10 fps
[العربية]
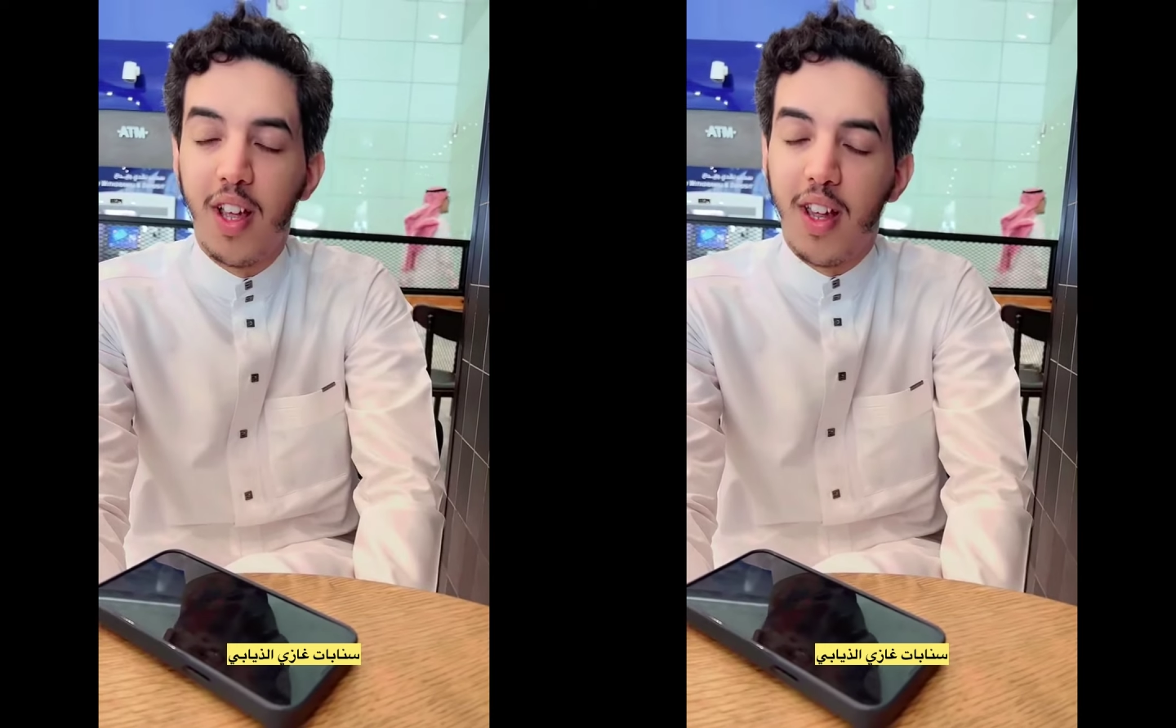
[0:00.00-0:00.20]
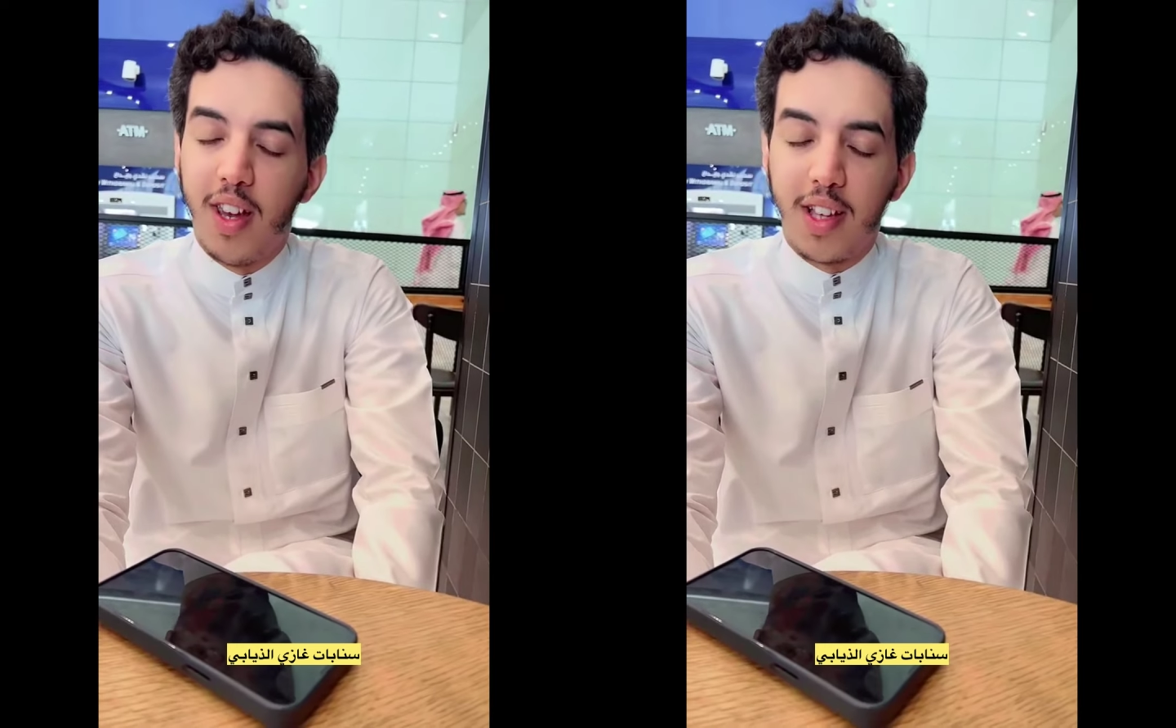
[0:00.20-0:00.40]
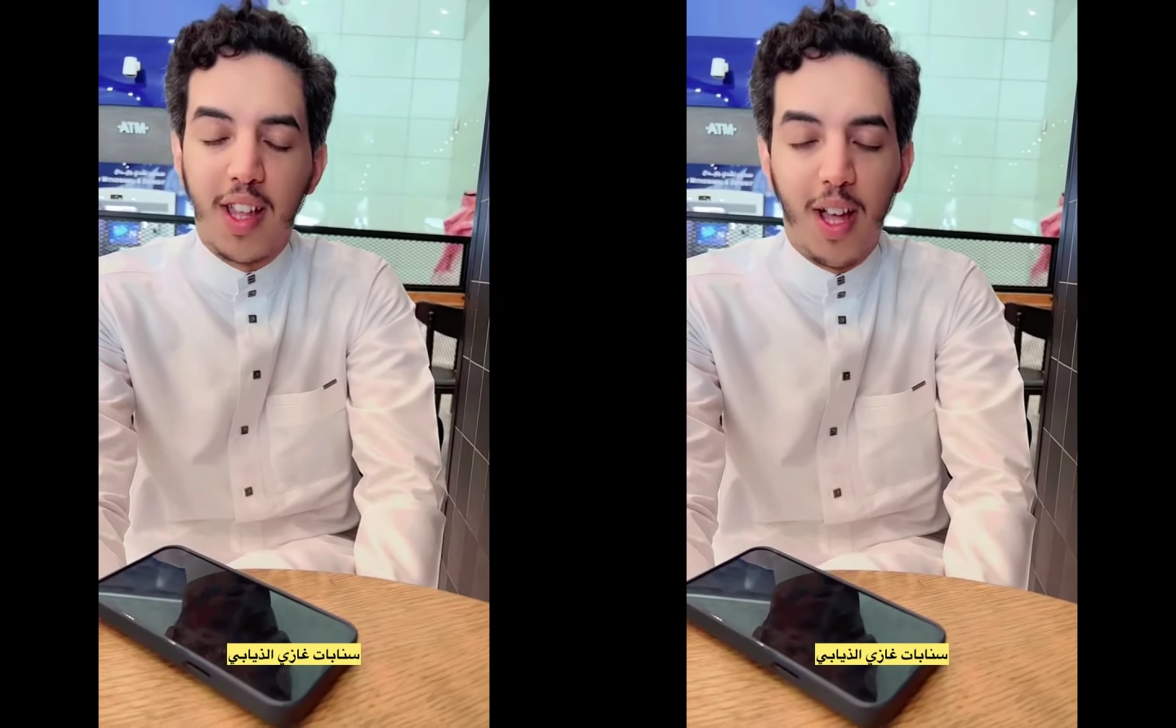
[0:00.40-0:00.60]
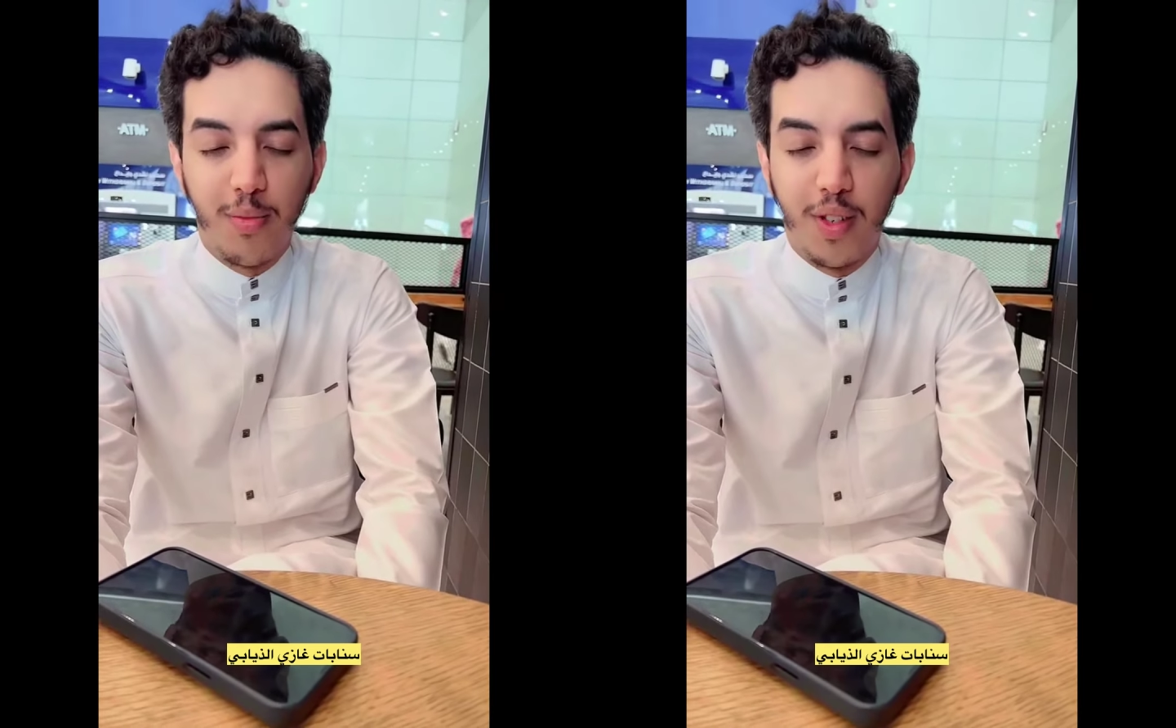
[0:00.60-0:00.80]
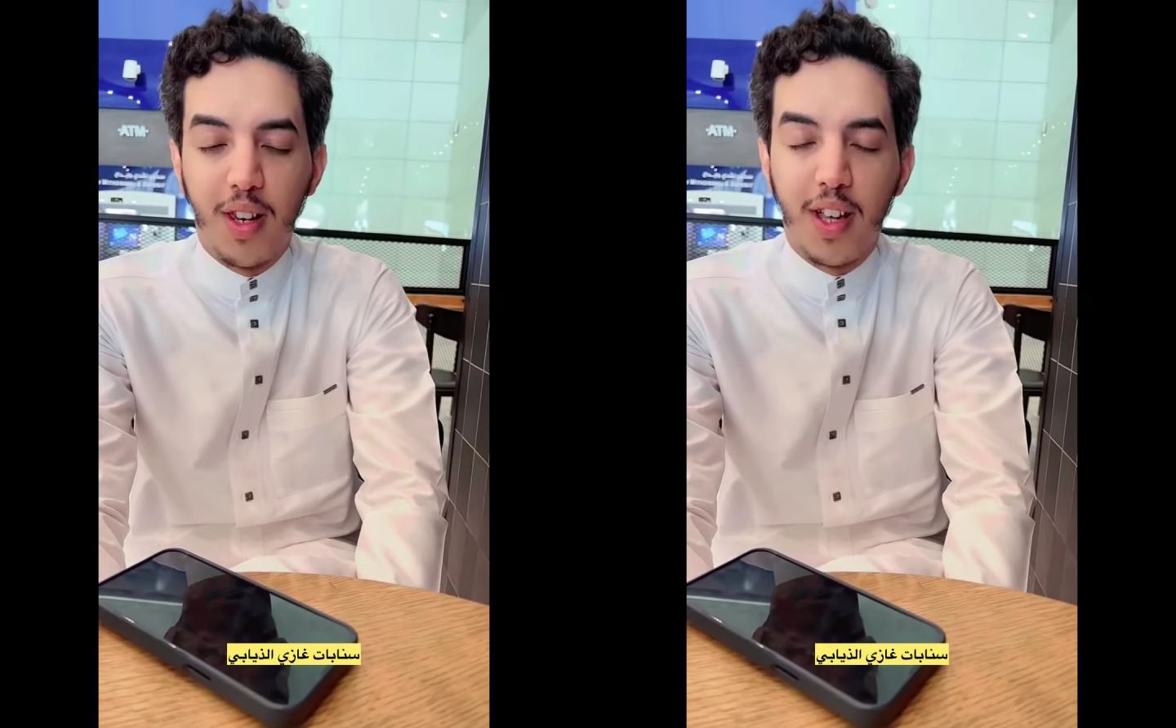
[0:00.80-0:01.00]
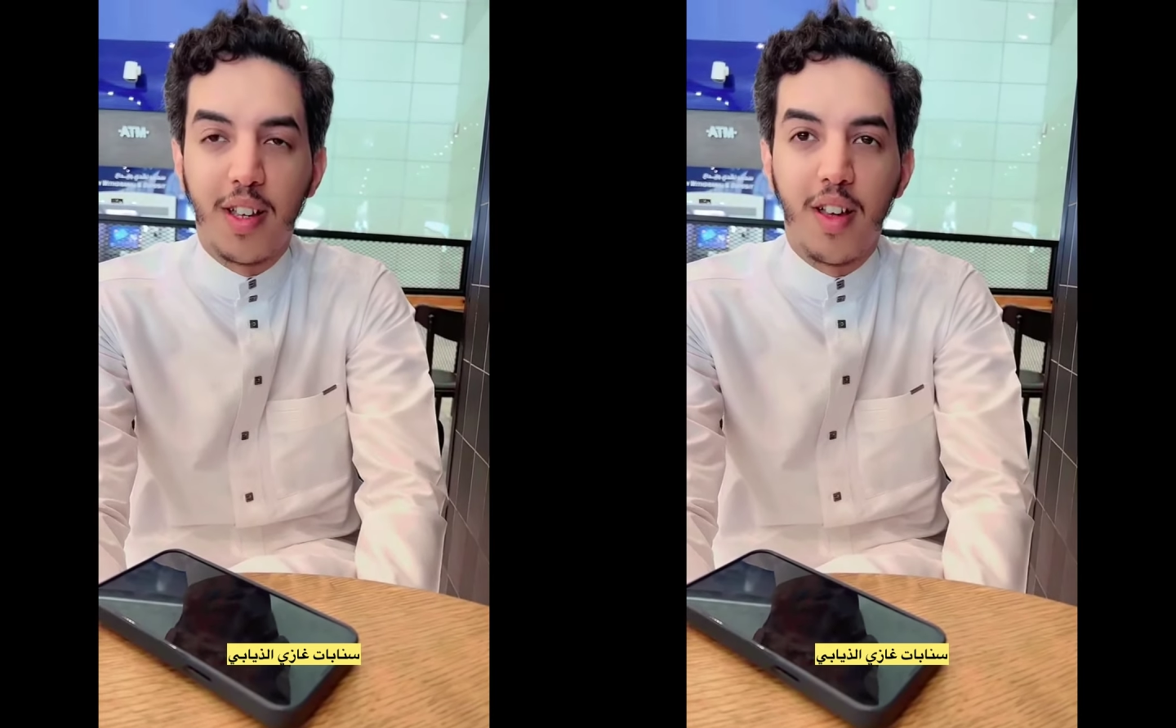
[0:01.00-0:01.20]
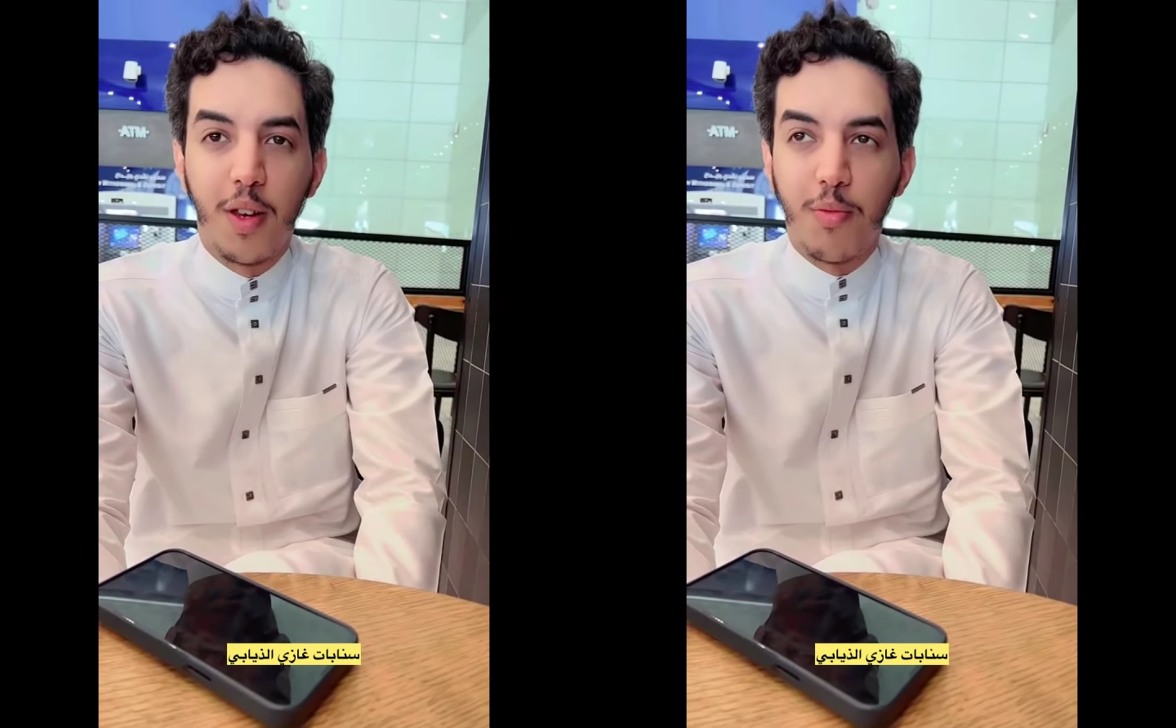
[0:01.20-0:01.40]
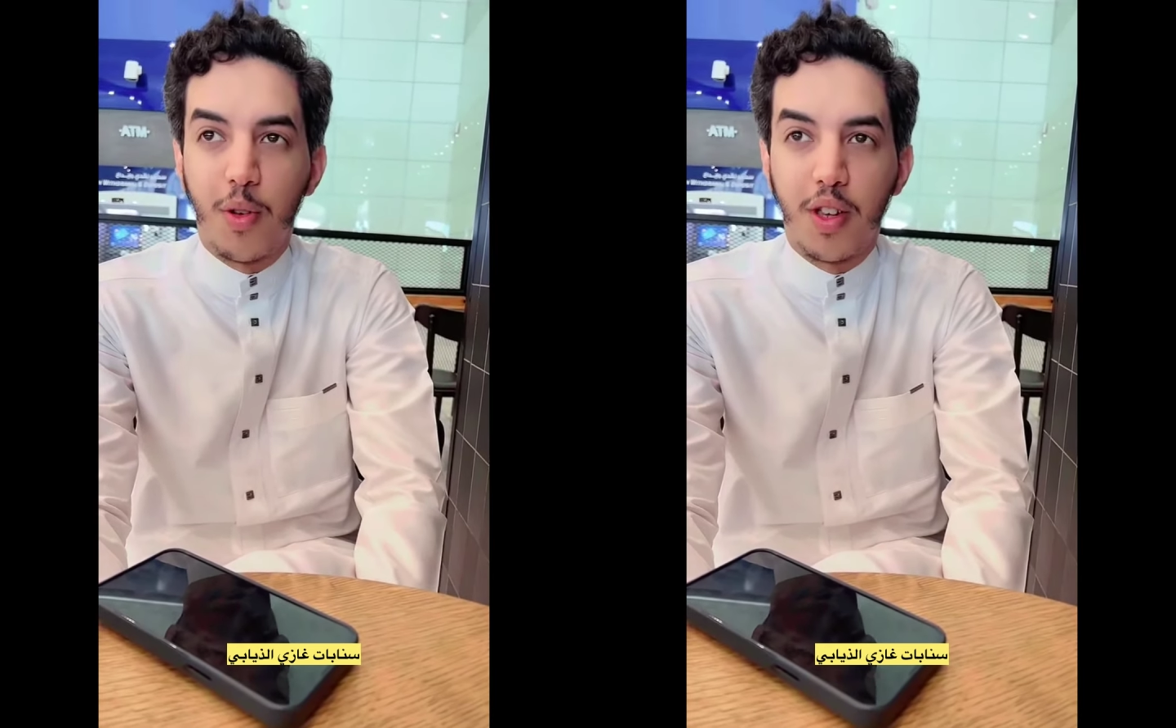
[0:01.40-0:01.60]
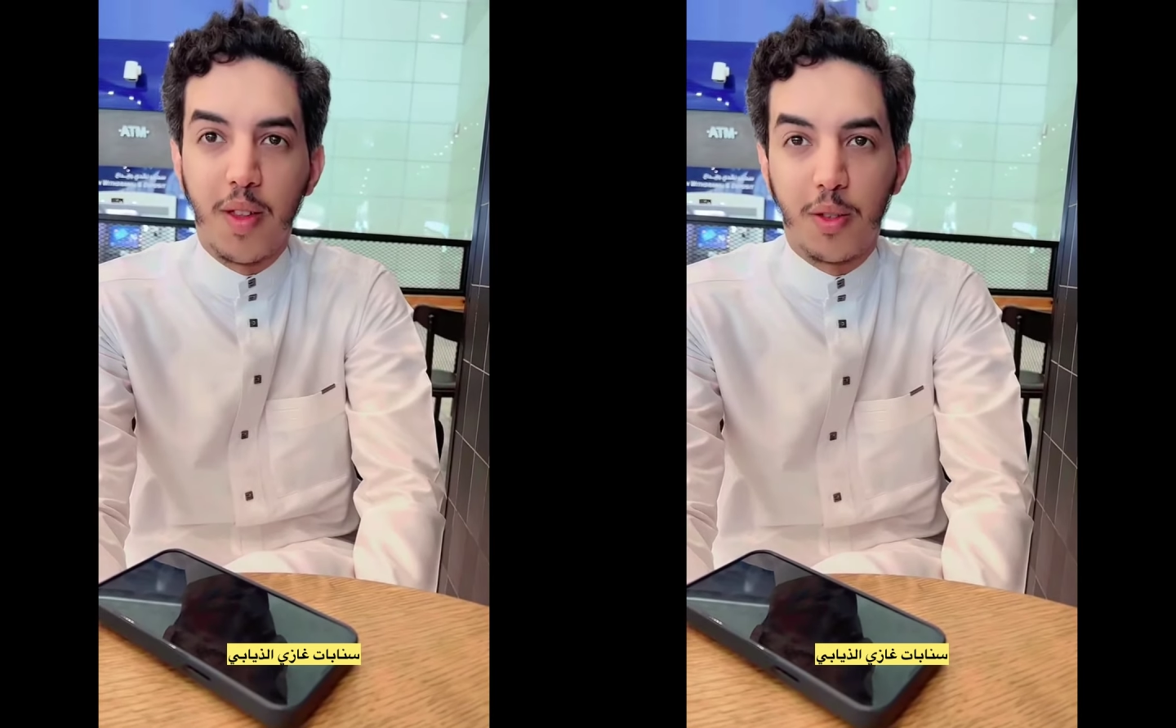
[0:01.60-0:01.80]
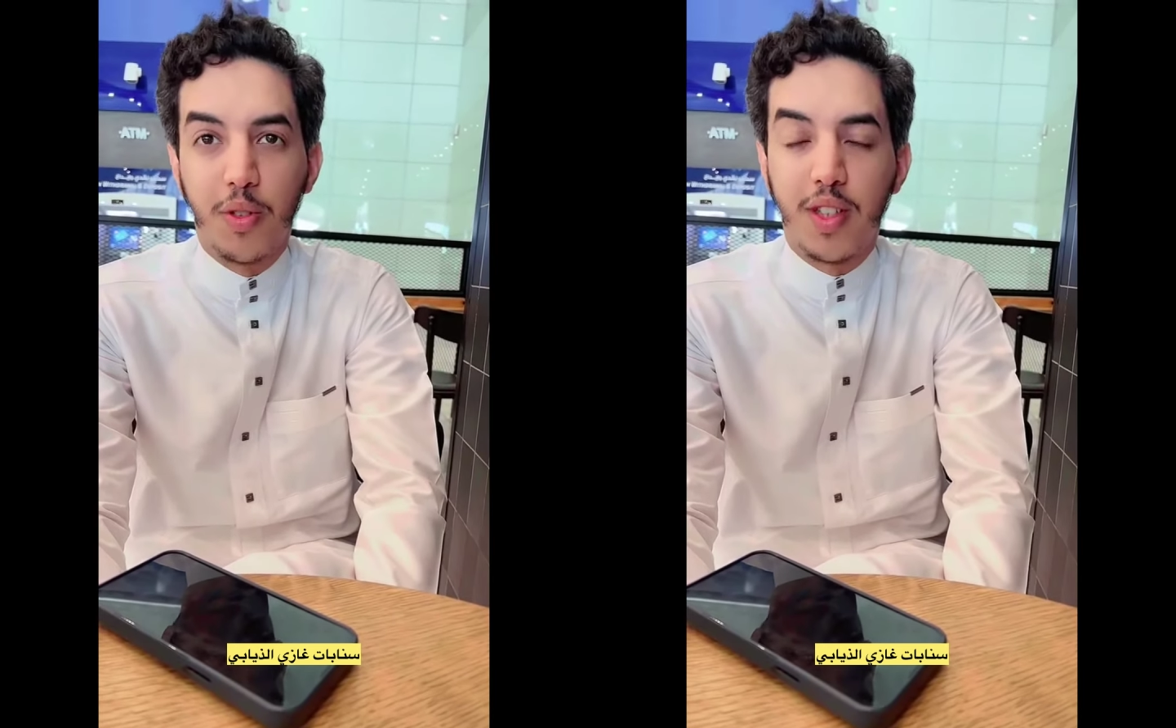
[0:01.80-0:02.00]
أكل الحمد لله الأمور
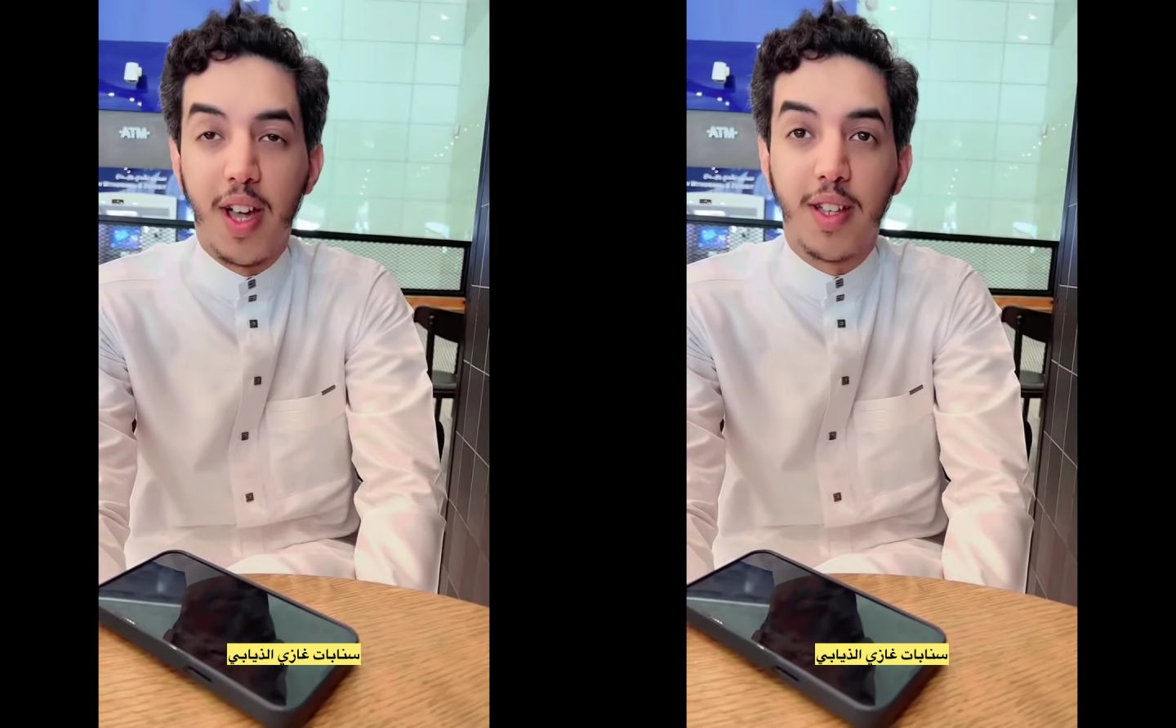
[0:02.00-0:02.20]
وأنت الواحد